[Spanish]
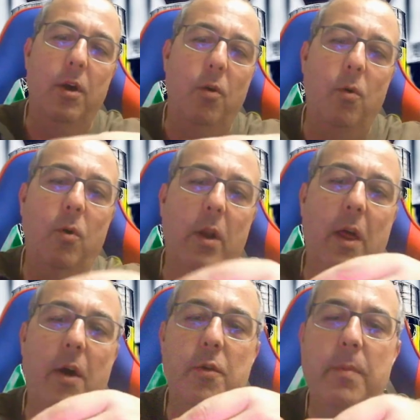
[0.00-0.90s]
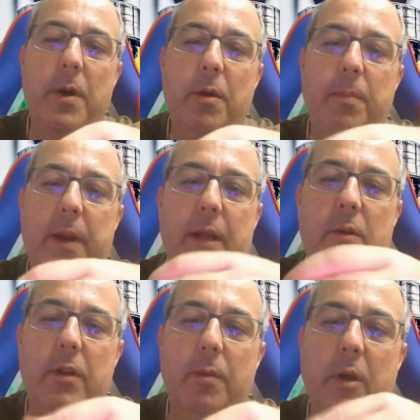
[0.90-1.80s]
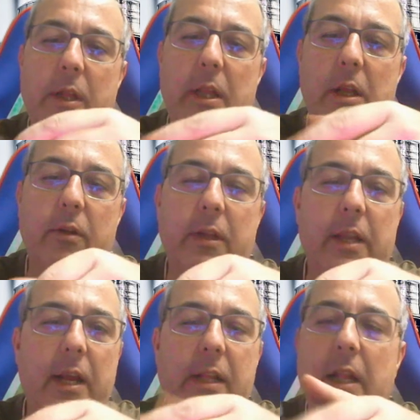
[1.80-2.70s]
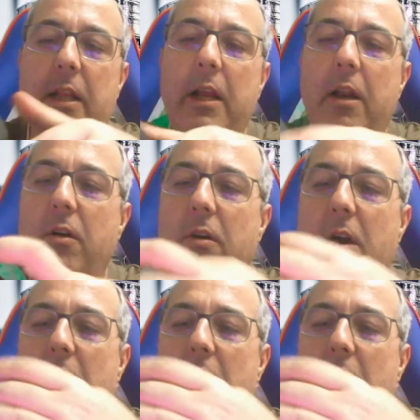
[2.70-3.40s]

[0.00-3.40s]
un colador y un bebedor para que cuando le pongas el hielo te tragues el hielo.